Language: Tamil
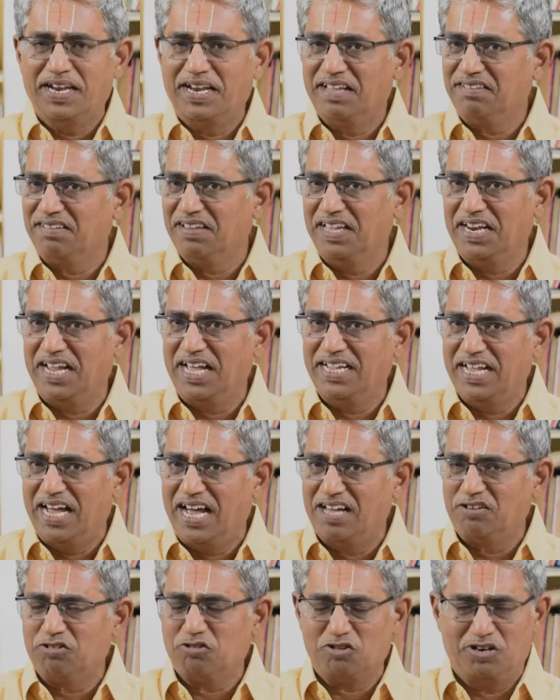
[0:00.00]
என்ன செய்யறா
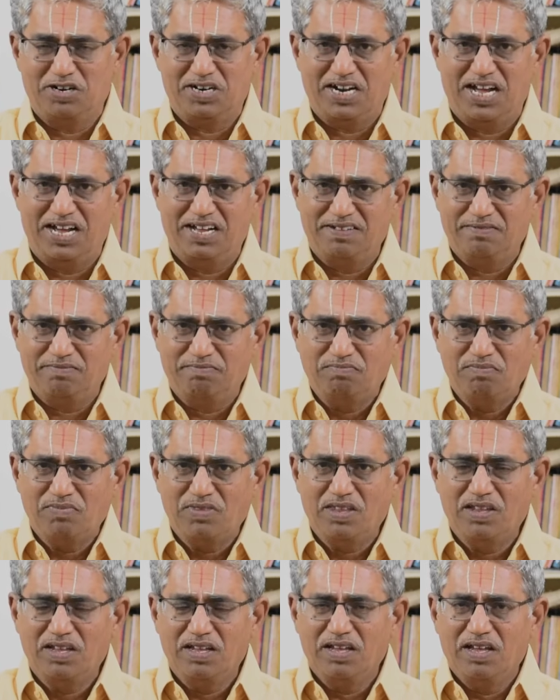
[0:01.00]
யார் சொல்றா
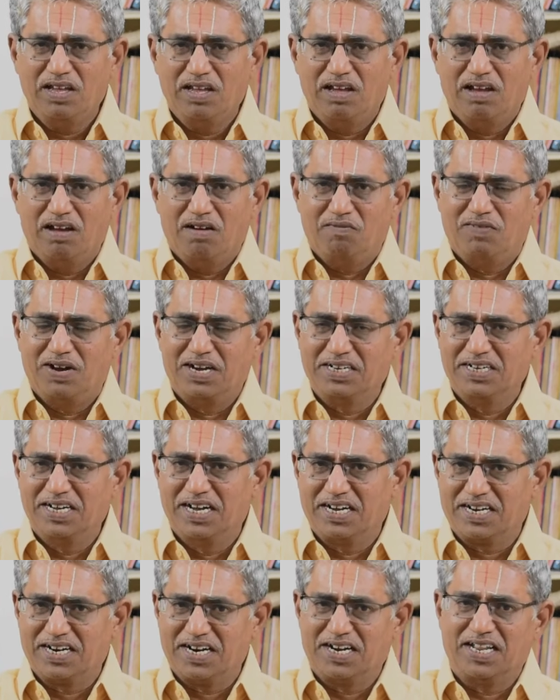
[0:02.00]

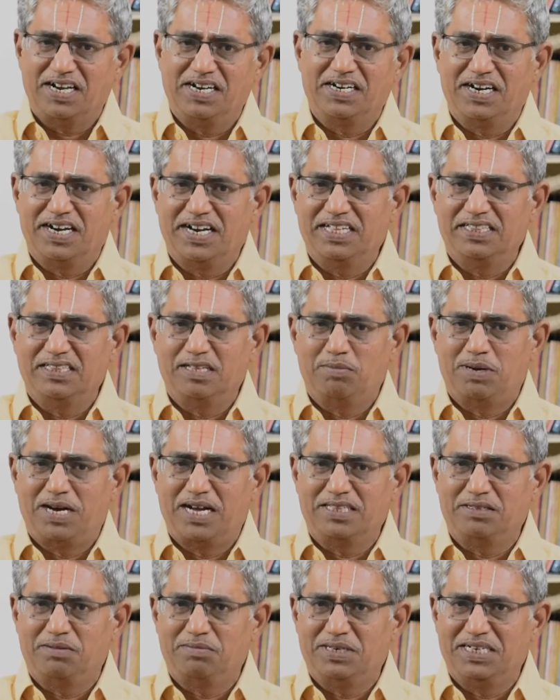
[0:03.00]
வங்க கடல் கடைந்த
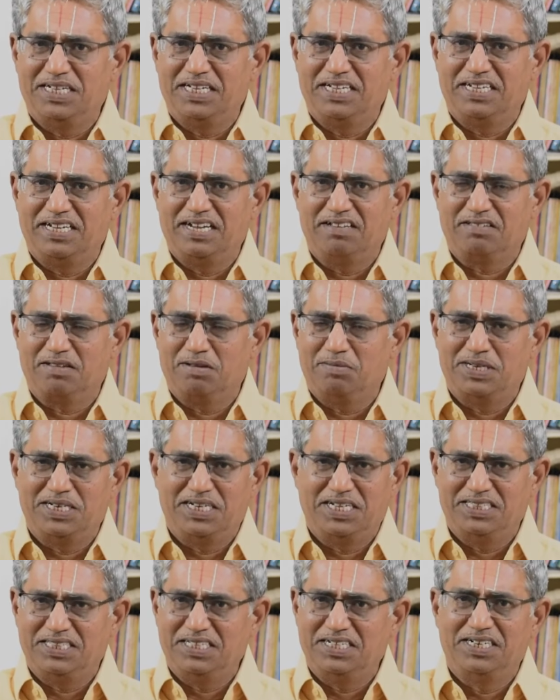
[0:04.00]
மாதவனை
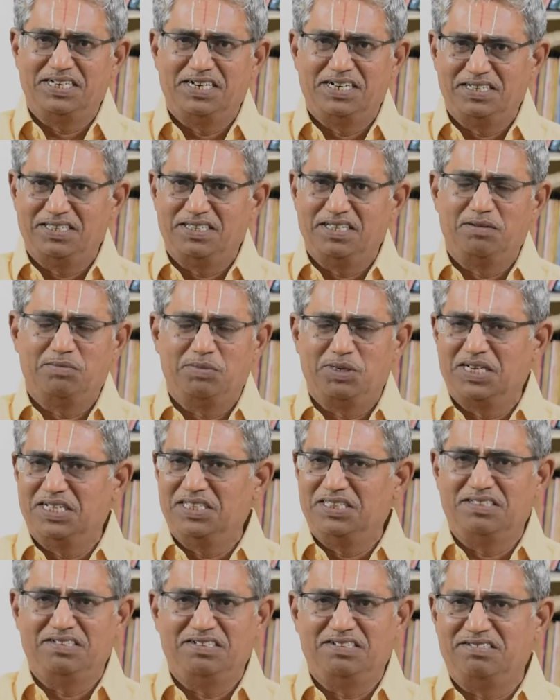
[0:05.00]
கேசவனை திங்கள்
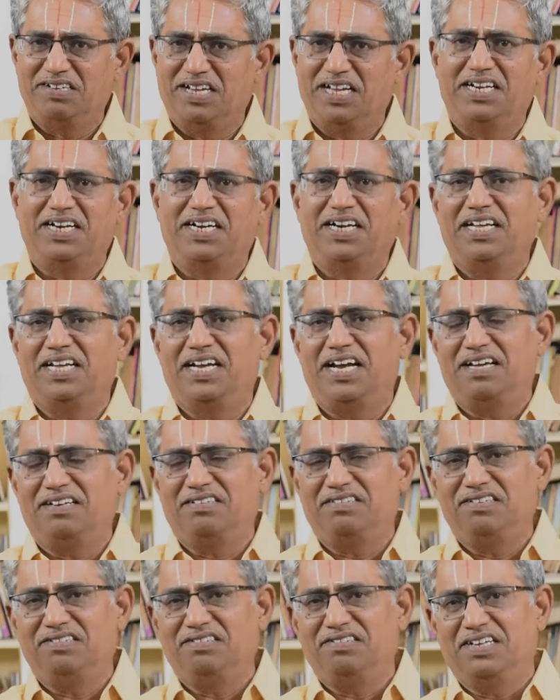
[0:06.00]
திருமுகத்து
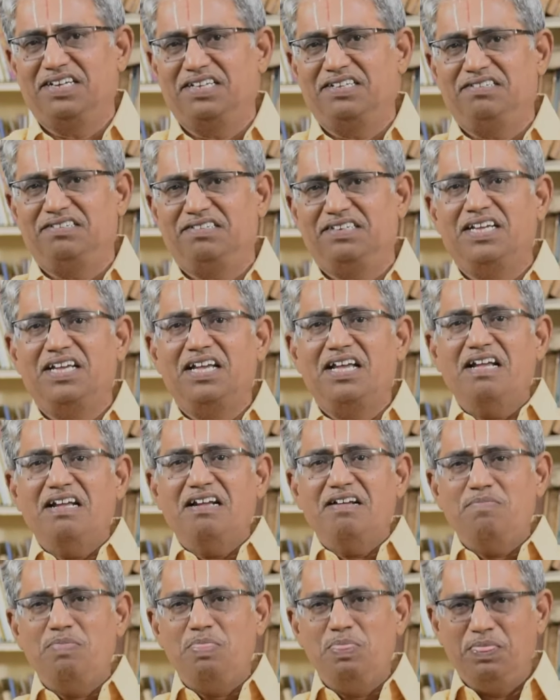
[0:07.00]
சேயிழையார் செஞ்சிரஞ்சி
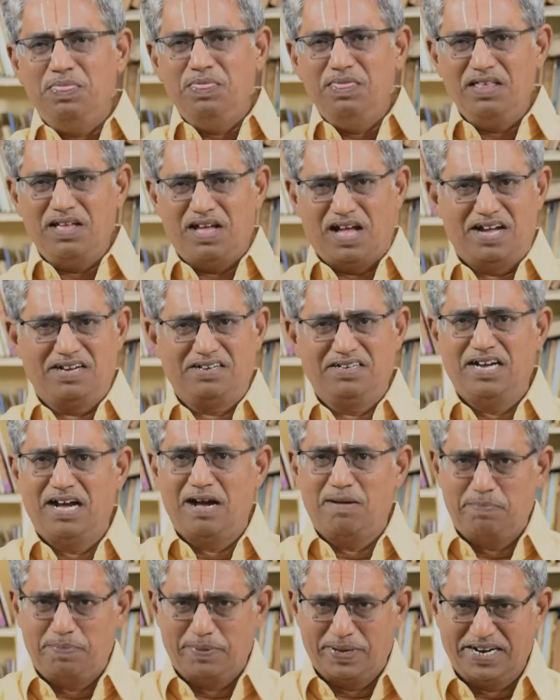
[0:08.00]
அங்கு
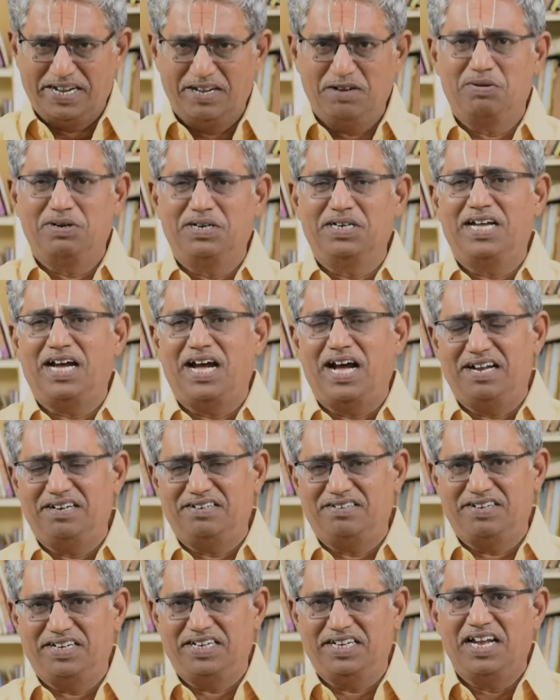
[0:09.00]
அப்பறை கொண்ட
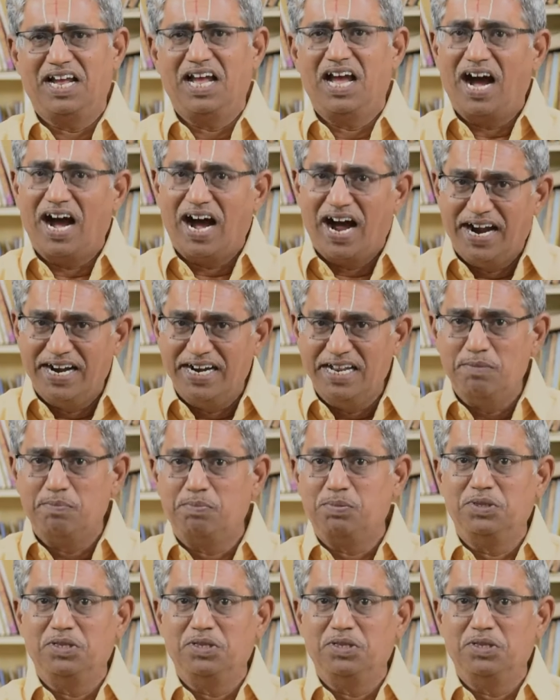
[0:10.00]
ஆற்றை அணி